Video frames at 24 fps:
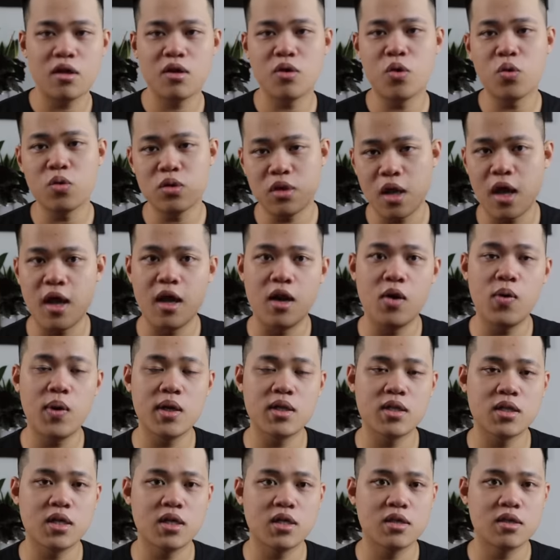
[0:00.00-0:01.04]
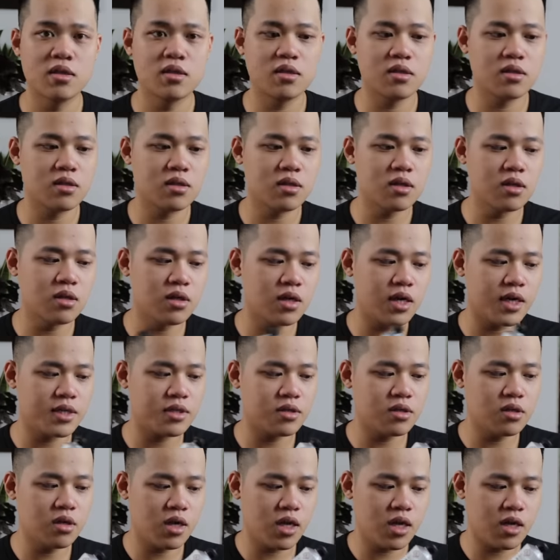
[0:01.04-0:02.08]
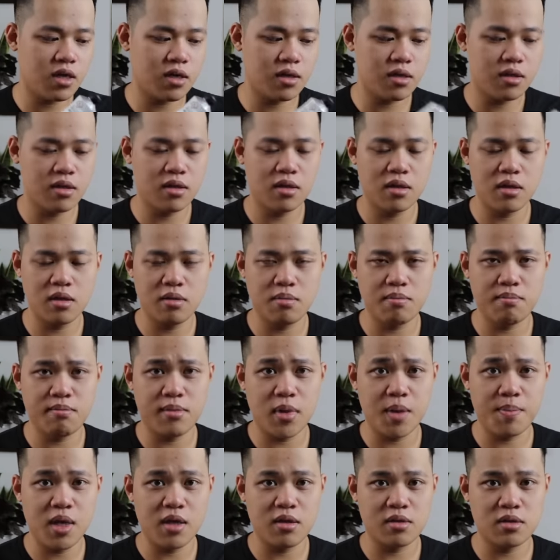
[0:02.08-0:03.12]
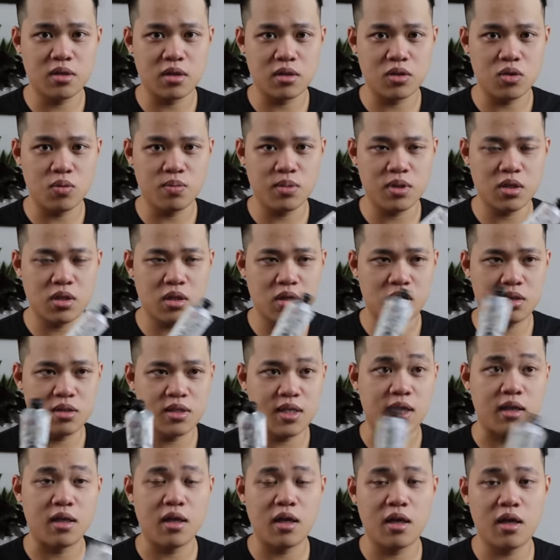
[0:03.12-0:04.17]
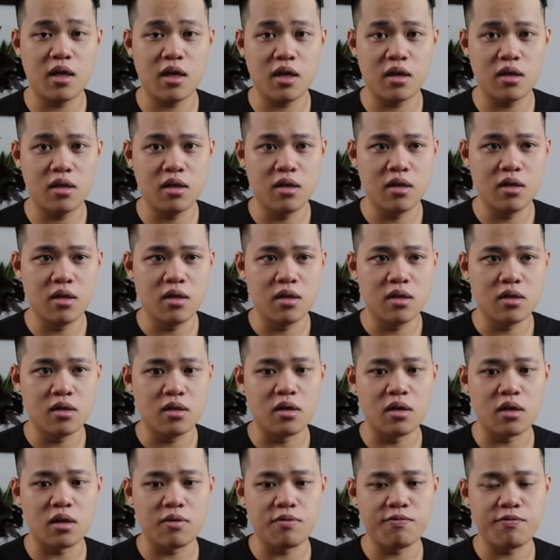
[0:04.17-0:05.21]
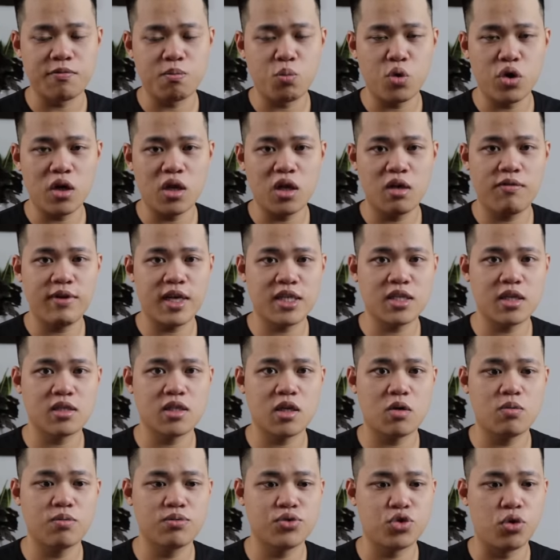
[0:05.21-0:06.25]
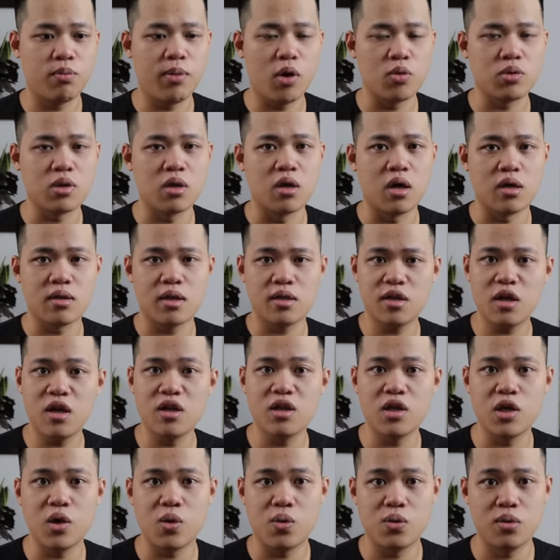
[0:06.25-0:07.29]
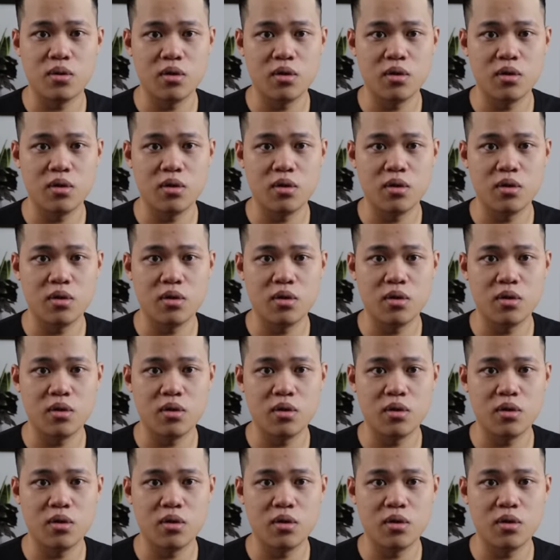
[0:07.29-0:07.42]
Cụ thể luôn nhá, từ ngày xưa ấy mà mình sử dụng sơn rẻ tiền ấy, thường mỗi khi vẽ tranh xong số màu thừa ra rất là nhiều.